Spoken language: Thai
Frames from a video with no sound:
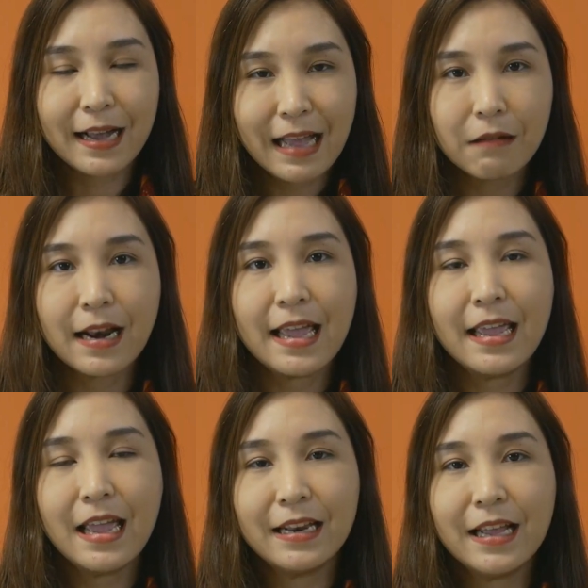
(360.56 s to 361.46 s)
พักก้าวไกล
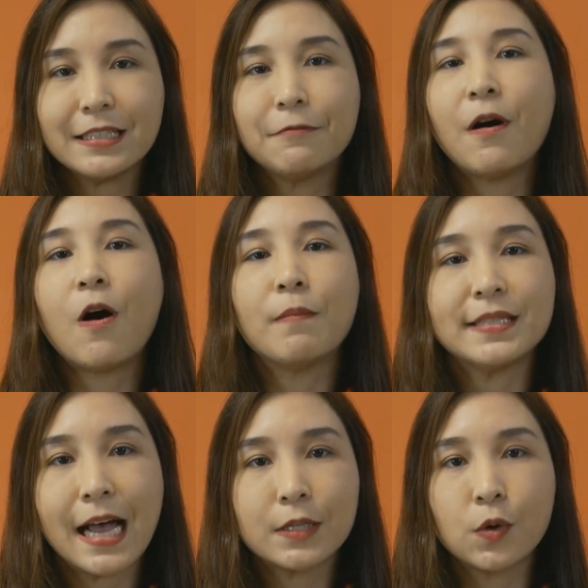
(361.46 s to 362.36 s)
เองเนี่ยจะฟ้องป
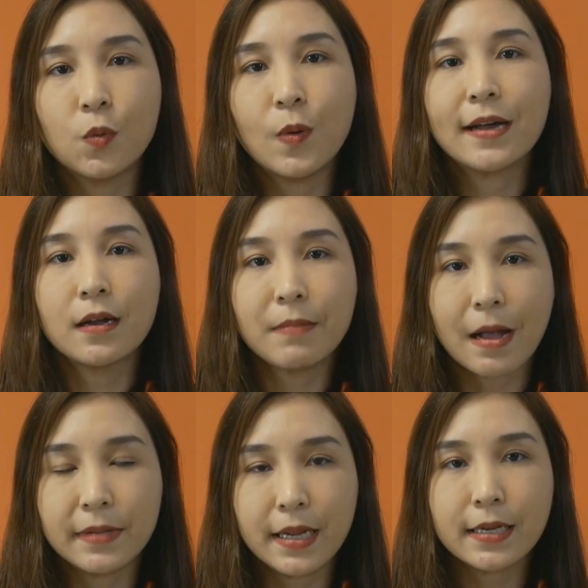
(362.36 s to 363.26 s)
ระชาชนว่าเรื่อง
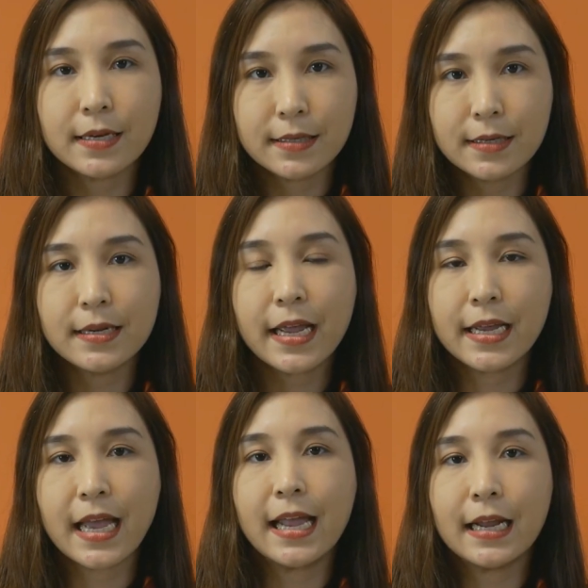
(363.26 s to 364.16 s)
แบบนี้เกิดขึ้นได้
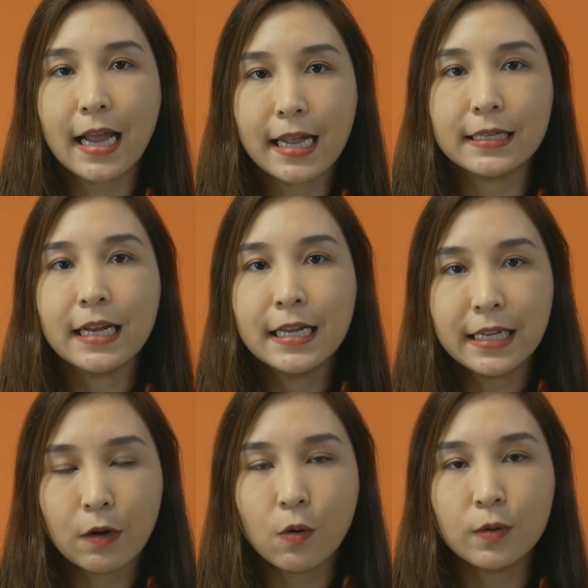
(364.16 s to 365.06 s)
ยังไง และท่าน
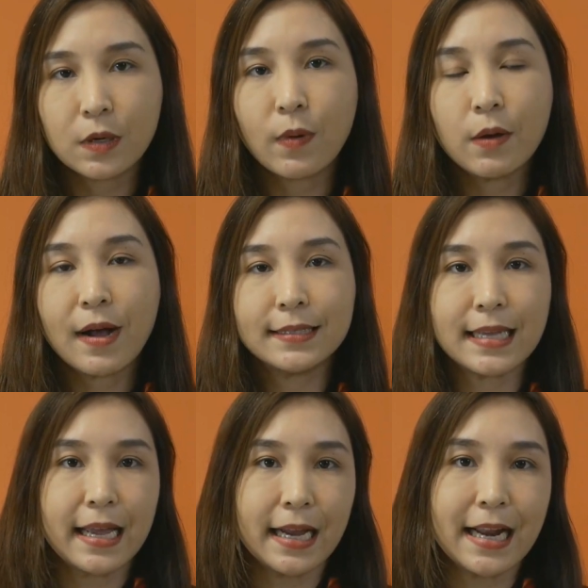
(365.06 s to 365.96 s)
ยังคงจะไว้วาง
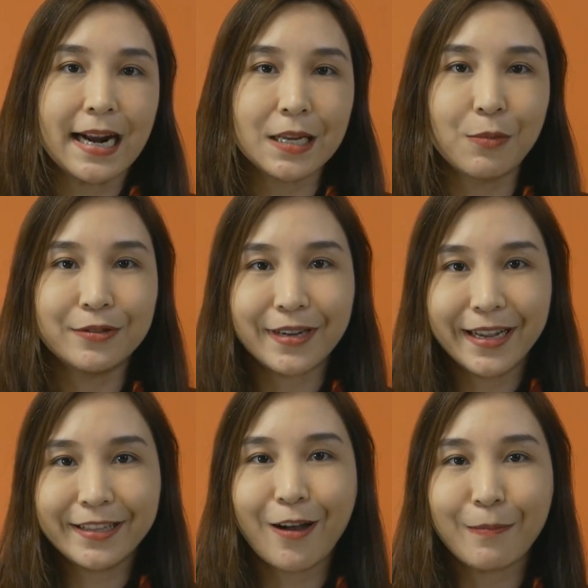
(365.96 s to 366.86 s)
ใจคณะรัฐมนต
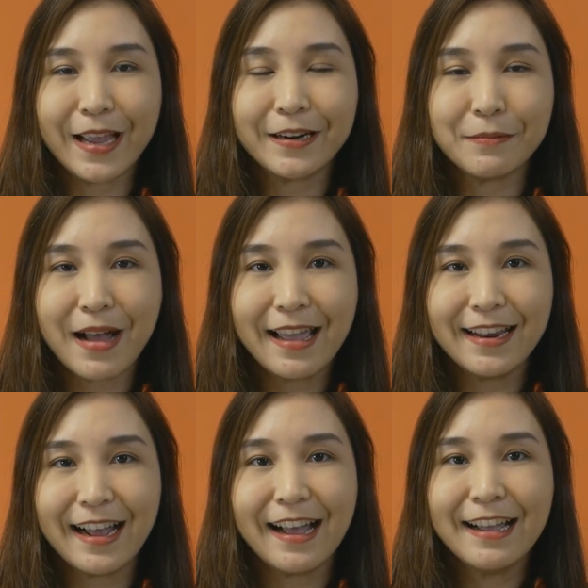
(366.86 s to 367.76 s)
รีต่อไปหรือไม่
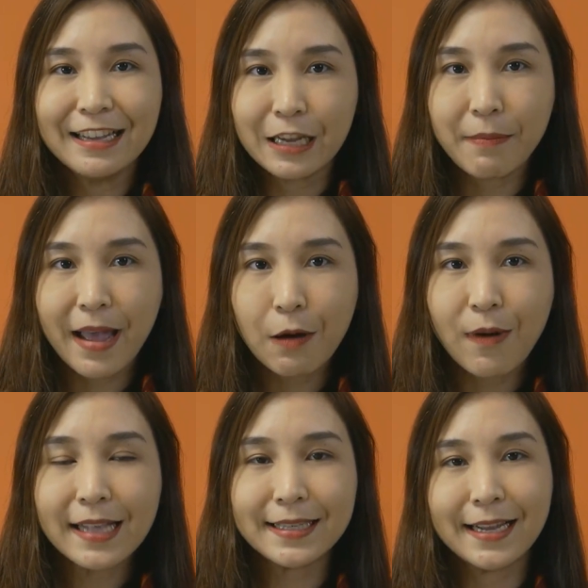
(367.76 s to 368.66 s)
นะคะ ถึงแม้
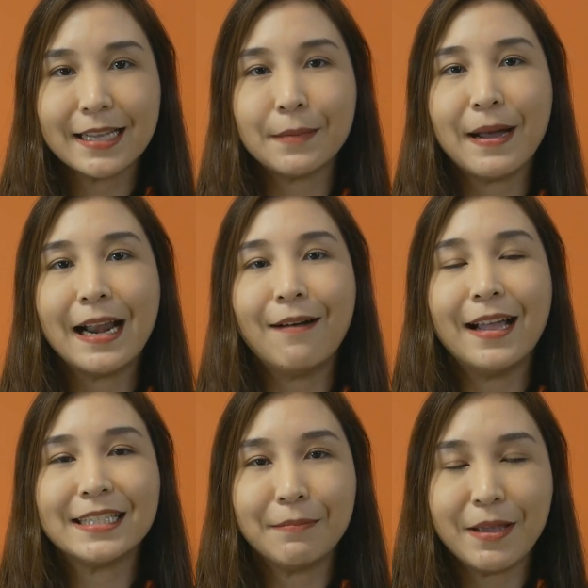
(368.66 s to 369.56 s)
ว่าเสียงในสภาเรา
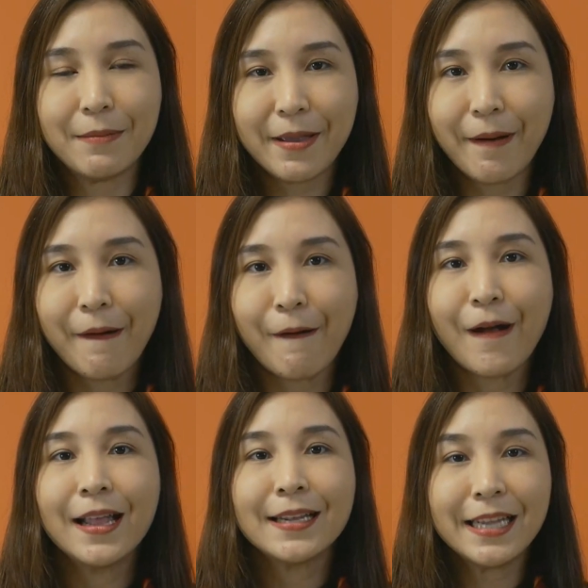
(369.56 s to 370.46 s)
อาจจะมีไม่พอ
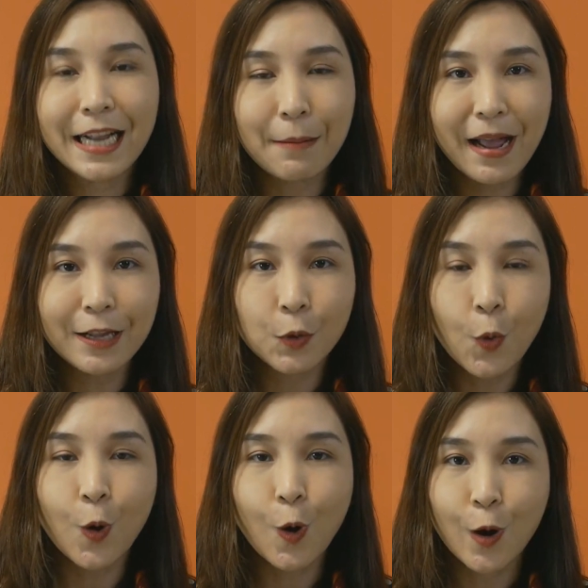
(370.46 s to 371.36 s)
ที่จะทำให้
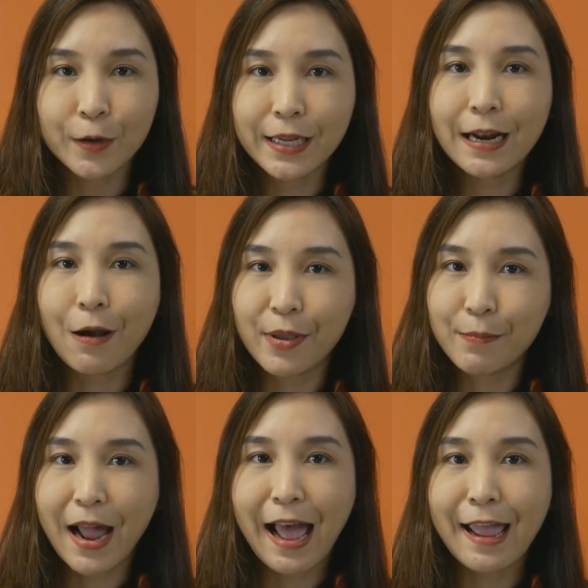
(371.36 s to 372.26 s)
ทุกคนที่เรา
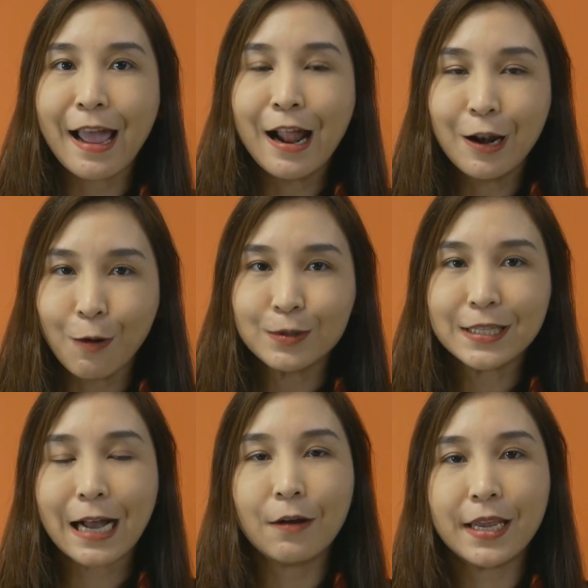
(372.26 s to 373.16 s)
พิปรายลง
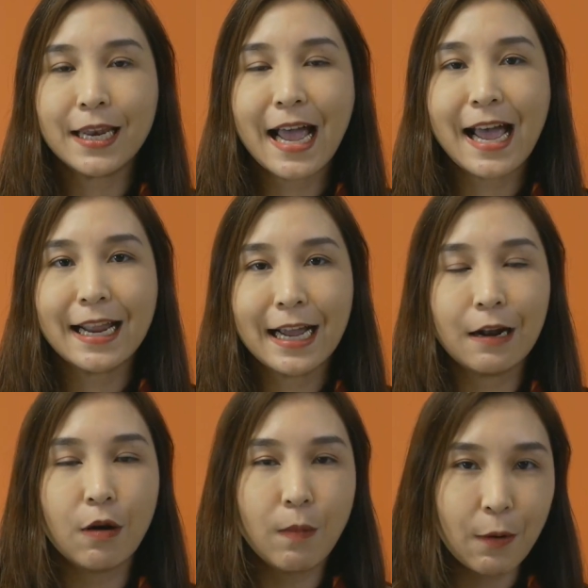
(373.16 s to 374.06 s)
จากเก้าอี้ได้นะคะ
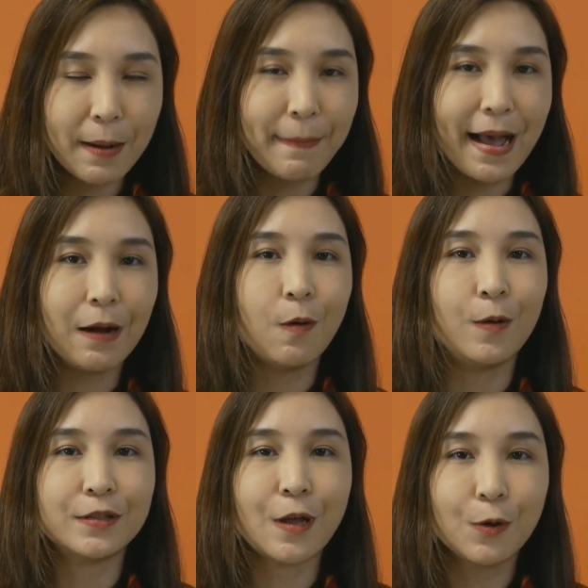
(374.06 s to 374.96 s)
เราก็หวังว่าบางค
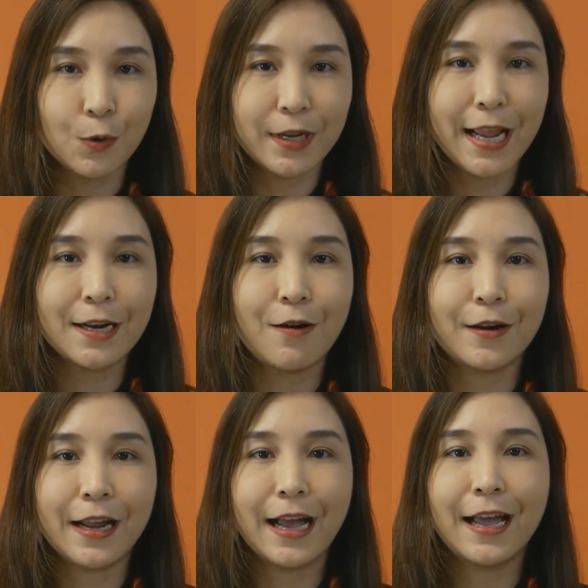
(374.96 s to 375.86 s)
นต้องหลุดแน่นอ
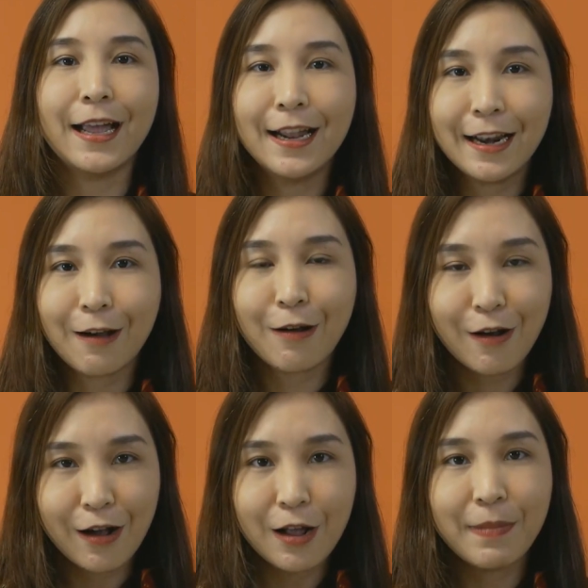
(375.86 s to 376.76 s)
นนะคะ แล้ว
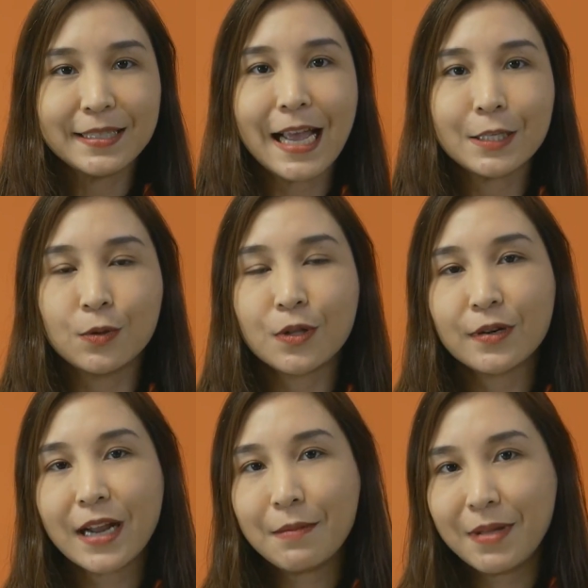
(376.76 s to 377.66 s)
ก็ประชาชนต้
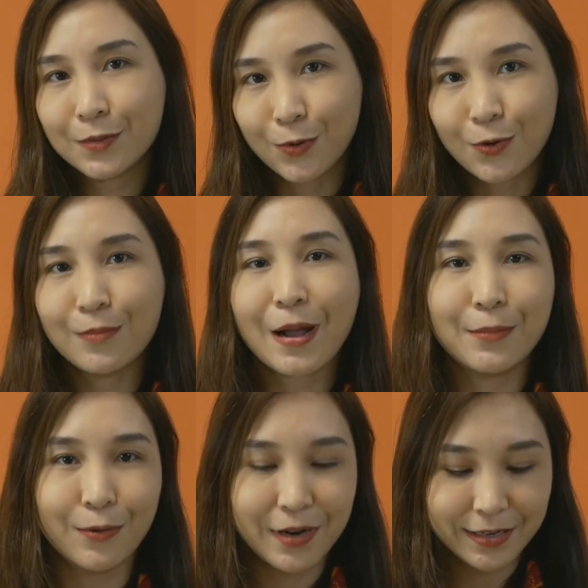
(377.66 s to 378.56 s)
องได้มีส่วนร่วมรับ
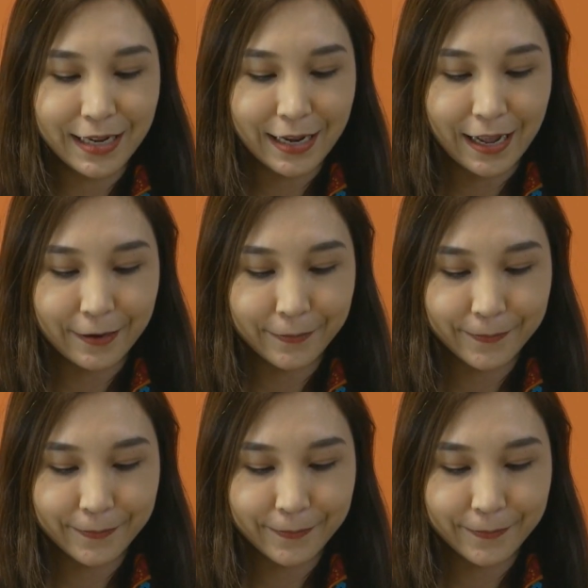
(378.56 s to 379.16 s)
รู้เรื่องนี้ค่ะ